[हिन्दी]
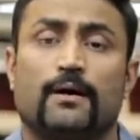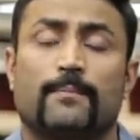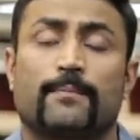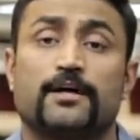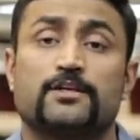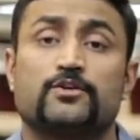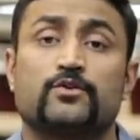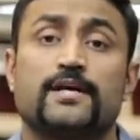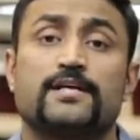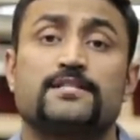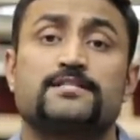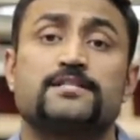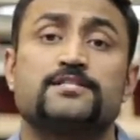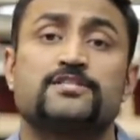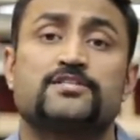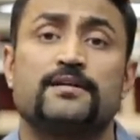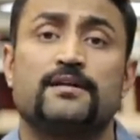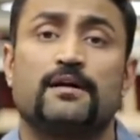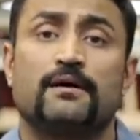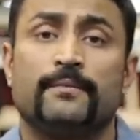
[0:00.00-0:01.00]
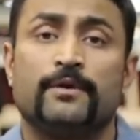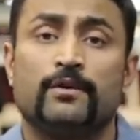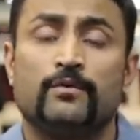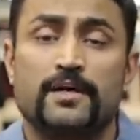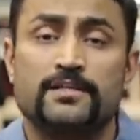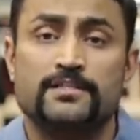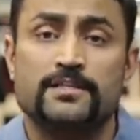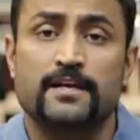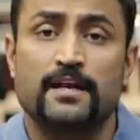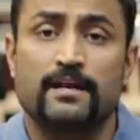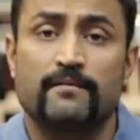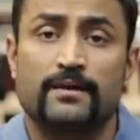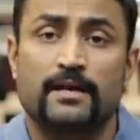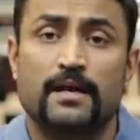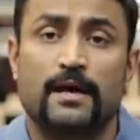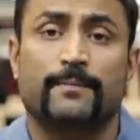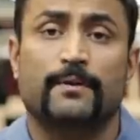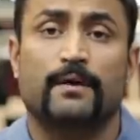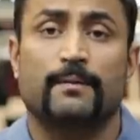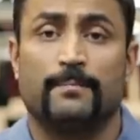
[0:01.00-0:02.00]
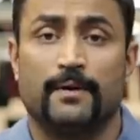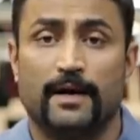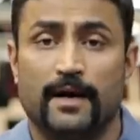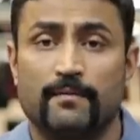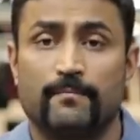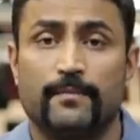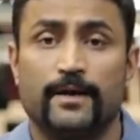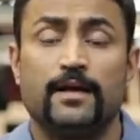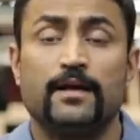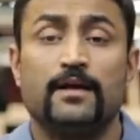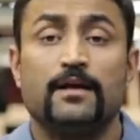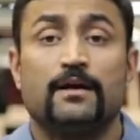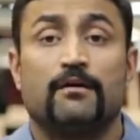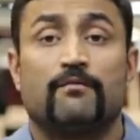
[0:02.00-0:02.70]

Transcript: आपका जो एसेंशियल अमीनो एसिड लेवल है आपके ब्लड में